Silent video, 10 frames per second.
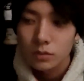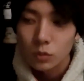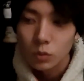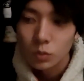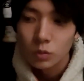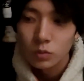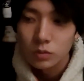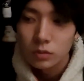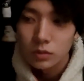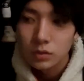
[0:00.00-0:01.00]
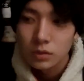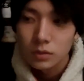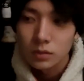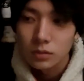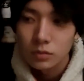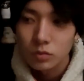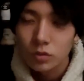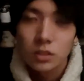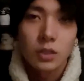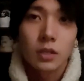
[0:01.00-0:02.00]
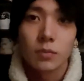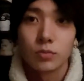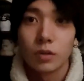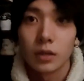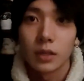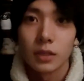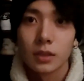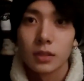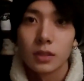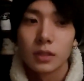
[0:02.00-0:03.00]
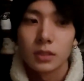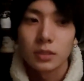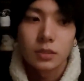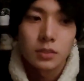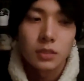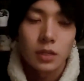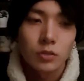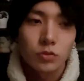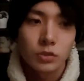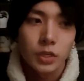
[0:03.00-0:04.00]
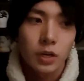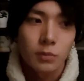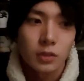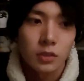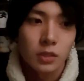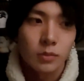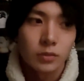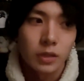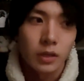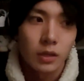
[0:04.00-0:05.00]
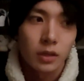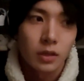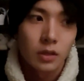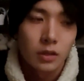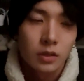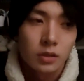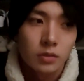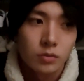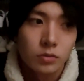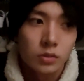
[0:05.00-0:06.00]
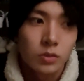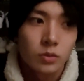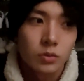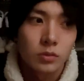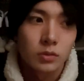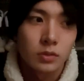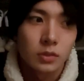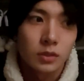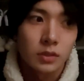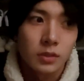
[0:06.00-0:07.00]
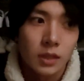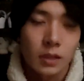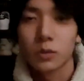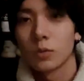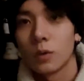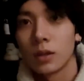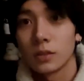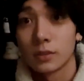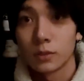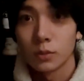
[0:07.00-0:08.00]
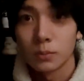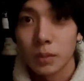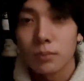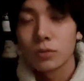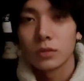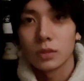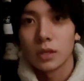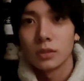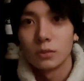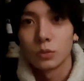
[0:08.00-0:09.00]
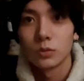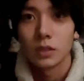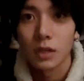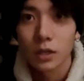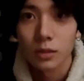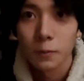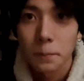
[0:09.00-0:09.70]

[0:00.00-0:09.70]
어또 우리들에게 무한한 지지를 해주는 사람이기 때문에 우리 또나 또한 그런 팬분들께 그런 존재가